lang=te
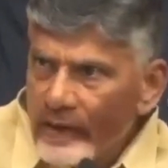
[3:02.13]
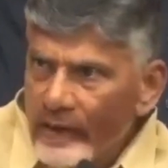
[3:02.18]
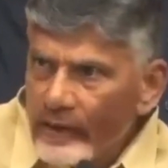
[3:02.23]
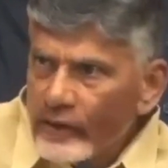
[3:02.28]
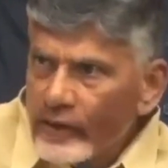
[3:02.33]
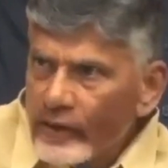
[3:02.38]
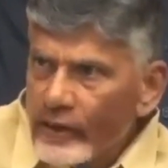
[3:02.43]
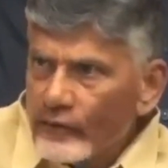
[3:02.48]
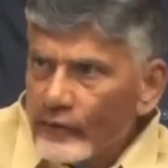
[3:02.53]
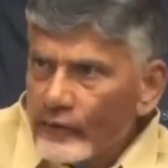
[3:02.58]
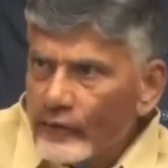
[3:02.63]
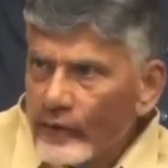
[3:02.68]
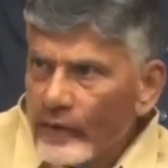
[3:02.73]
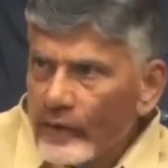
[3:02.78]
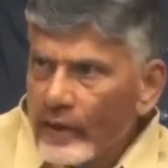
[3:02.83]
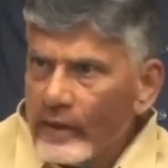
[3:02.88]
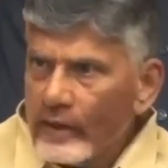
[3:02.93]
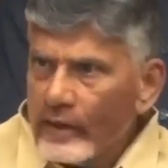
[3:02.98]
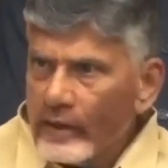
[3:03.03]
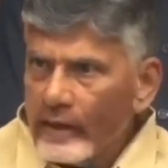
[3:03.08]
వాళ్ళేదో
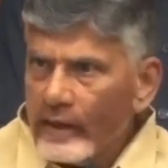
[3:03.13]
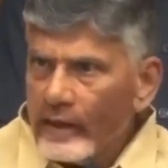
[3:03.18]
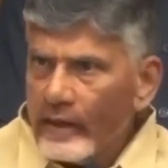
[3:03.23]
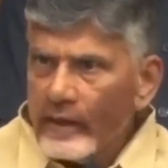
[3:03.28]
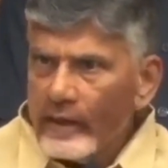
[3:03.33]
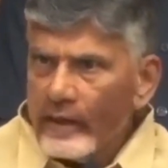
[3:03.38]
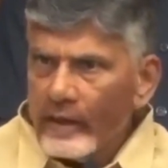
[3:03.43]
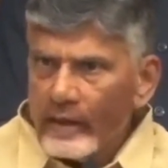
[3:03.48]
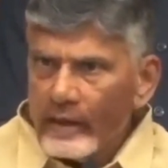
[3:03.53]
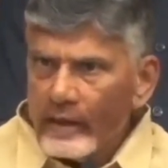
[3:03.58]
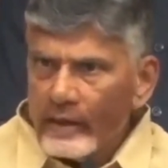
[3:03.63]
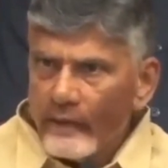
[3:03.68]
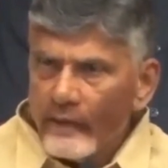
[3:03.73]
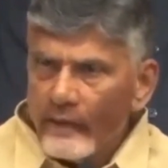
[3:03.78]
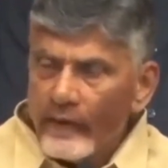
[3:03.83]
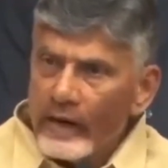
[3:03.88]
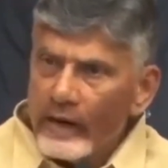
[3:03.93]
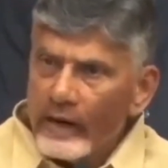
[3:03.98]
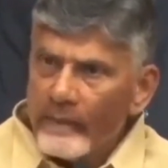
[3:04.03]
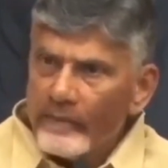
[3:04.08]
చేసుకున్నారంటే
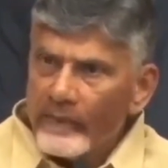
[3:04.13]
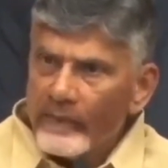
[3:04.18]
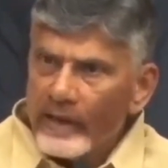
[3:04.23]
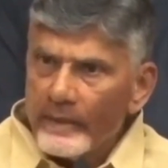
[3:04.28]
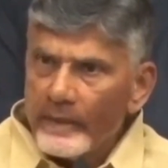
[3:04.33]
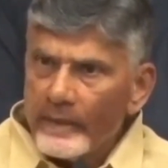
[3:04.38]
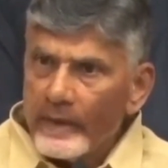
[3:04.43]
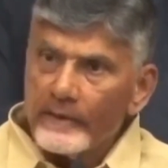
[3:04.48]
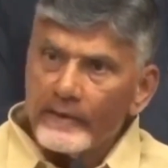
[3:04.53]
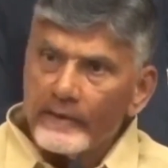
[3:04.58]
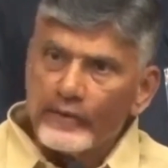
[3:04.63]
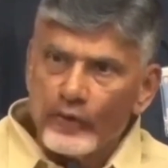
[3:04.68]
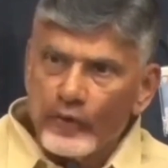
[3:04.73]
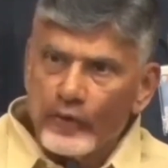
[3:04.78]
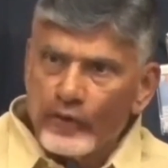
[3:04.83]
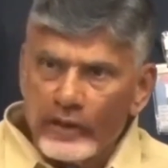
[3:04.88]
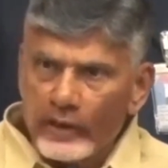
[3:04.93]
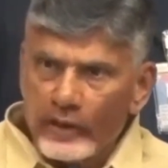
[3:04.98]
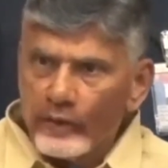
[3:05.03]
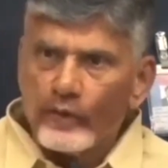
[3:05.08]
వాళ్ళందరిని పిలిపించి
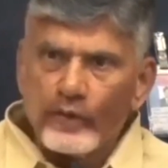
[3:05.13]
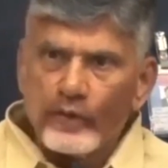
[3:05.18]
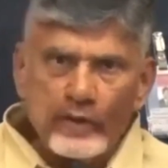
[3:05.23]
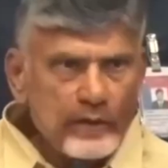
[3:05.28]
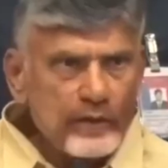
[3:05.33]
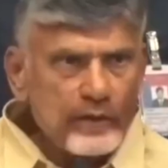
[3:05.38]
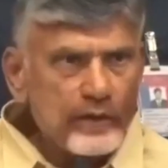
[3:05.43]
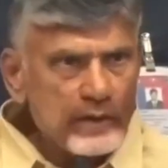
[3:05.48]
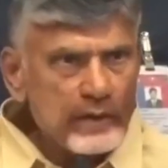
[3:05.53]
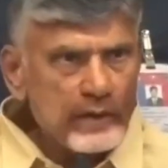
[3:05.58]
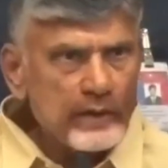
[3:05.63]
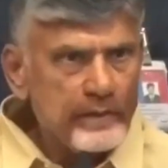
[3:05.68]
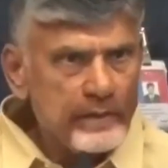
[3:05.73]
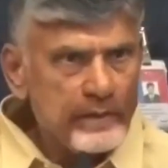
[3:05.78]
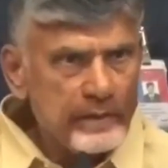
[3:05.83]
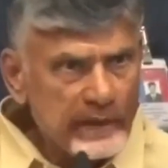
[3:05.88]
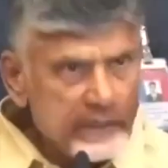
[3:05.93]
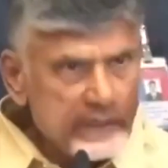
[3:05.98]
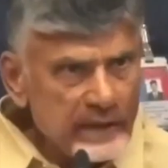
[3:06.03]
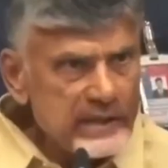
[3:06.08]
కొట్టి కొట్టి కొట్టి
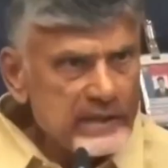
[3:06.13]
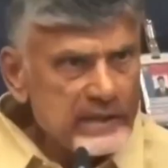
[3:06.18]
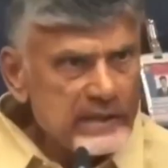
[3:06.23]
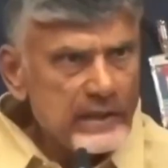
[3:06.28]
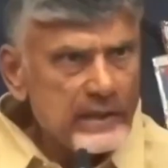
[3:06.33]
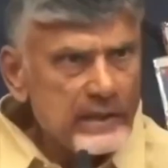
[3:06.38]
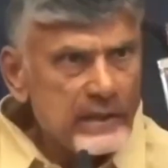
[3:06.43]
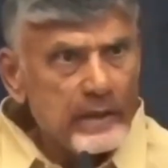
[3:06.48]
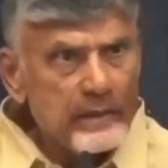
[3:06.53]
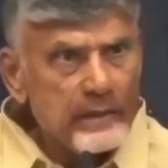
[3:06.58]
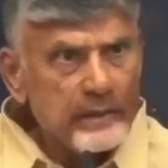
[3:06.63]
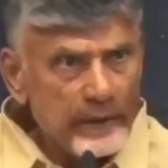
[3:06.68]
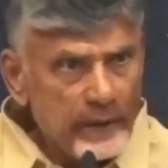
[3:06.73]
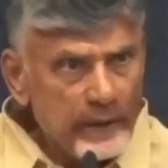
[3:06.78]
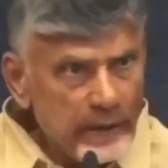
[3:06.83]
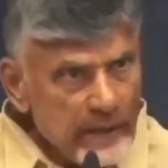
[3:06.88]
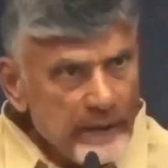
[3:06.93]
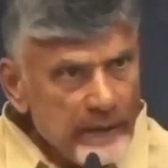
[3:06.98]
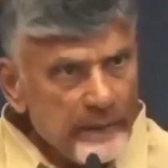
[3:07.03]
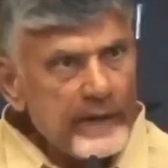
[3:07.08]
బెదిరించి
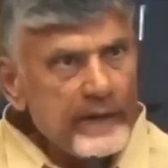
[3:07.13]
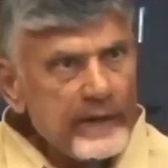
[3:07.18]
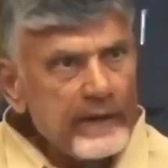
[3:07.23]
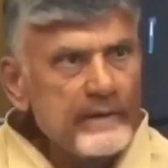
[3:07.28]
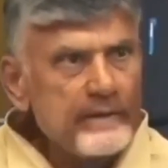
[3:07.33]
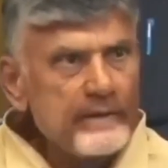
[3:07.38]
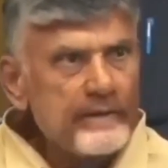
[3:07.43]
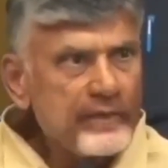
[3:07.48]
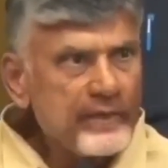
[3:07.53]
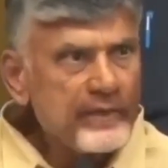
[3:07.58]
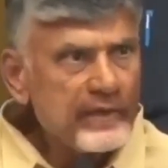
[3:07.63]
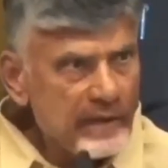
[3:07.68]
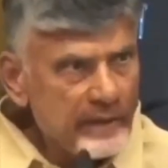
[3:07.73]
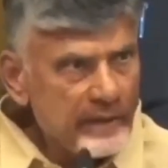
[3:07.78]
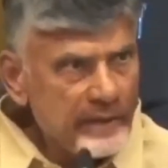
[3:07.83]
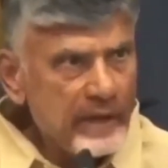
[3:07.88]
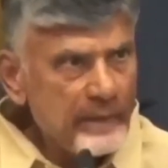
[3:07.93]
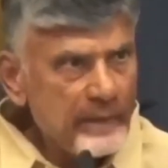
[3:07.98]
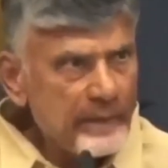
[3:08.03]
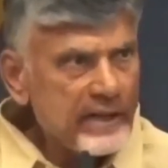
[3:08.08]
పేరు చెప్పండి
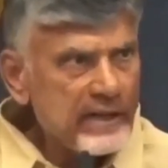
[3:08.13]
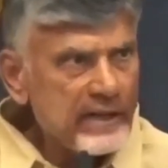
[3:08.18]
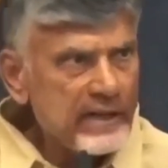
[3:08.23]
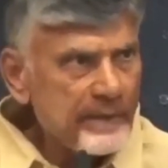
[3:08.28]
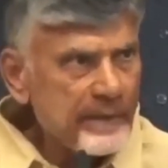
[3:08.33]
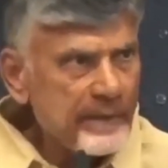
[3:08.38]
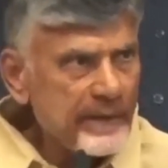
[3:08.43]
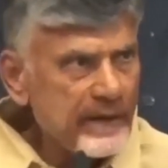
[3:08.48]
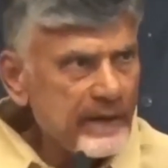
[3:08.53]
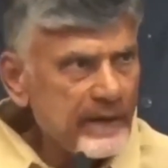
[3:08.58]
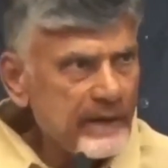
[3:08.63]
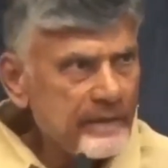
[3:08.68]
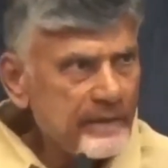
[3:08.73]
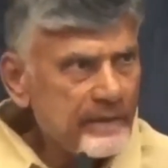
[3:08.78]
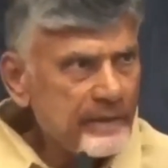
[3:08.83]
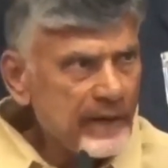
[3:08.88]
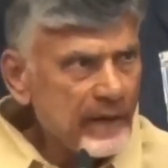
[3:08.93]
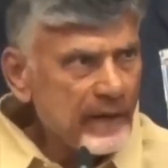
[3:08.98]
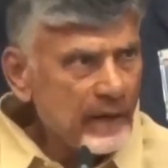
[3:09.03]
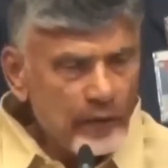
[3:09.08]
సిబిఎన్ పేరు చెప్పండి
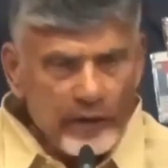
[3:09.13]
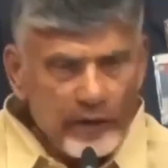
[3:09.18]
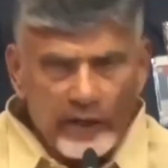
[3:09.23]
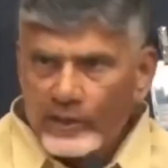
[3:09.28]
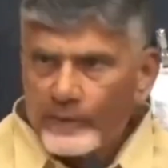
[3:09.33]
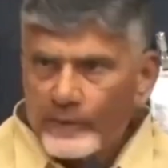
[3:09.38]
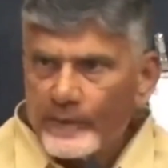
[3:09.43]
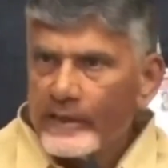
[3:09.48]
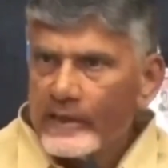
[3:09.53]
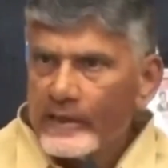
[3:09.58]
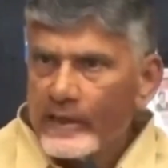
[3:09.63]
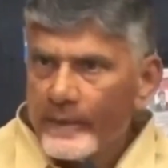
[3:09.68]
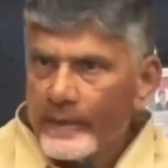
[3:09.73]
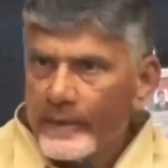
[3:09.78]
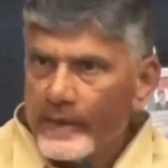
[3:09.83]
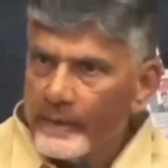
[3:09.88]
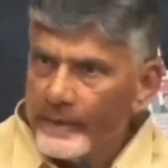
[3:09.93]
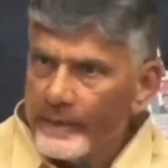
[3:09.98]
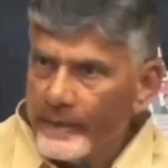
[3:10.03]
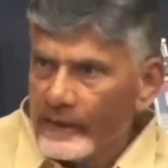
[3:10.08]
లోకేష్ పేరు
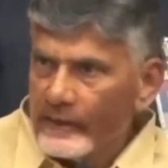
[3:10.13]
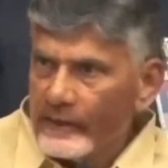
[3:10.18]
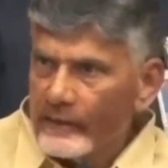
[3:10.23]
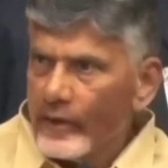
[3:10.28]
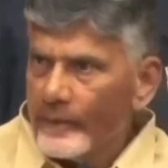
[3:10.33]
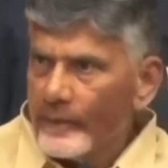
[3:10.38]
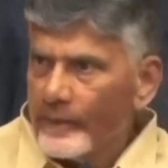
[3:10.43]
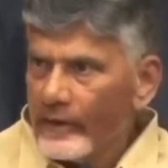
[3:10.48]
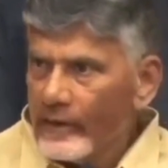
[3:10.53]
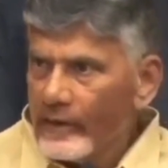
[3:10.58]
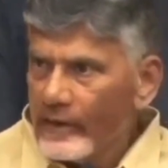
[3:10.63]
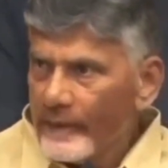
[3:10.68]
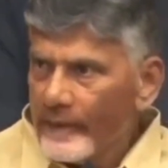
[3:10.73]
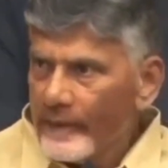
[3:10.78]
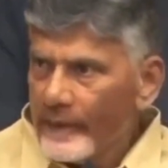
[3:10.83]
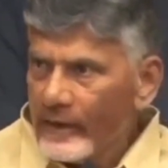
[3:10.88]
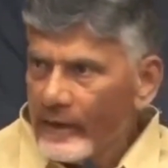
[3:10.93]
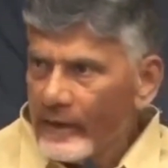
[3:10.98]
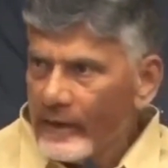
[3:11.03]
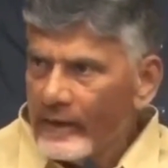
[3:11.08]
చెప్పండి పార్టీ వాళ్ళ పేర్లు
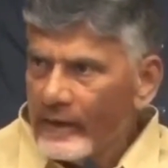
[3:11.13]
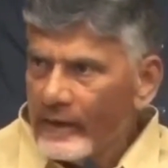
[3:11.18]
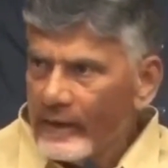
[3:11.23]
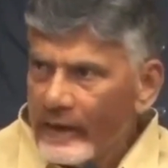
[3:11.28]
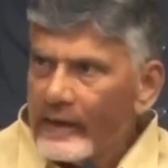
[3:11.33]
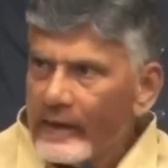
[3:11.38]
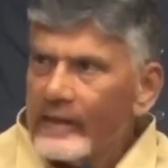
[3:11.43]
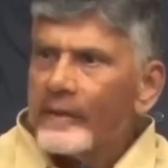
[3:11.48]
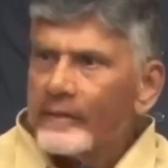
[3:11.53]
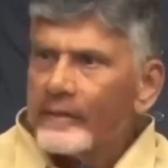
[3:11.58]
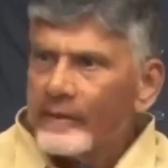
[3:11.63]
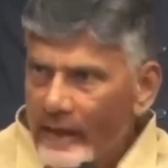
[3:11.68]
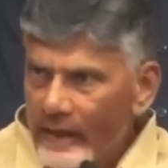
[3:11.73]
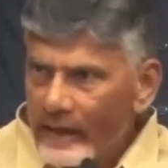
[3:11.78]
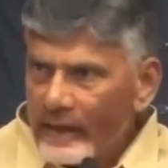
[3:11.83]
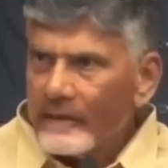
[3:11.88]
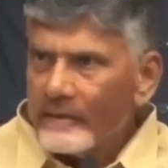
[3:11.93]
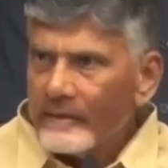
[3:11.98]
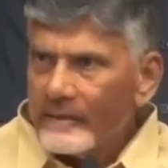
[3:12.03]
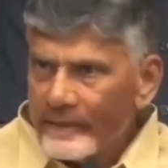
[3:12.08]
చెప్పండి ఏం
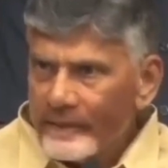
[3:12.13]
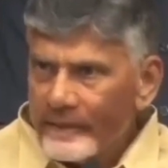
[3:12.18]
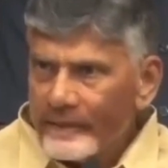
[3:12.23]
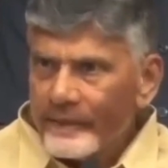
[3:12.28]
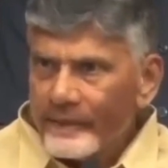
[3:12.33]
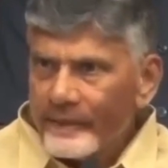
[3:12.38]
చెప్తారా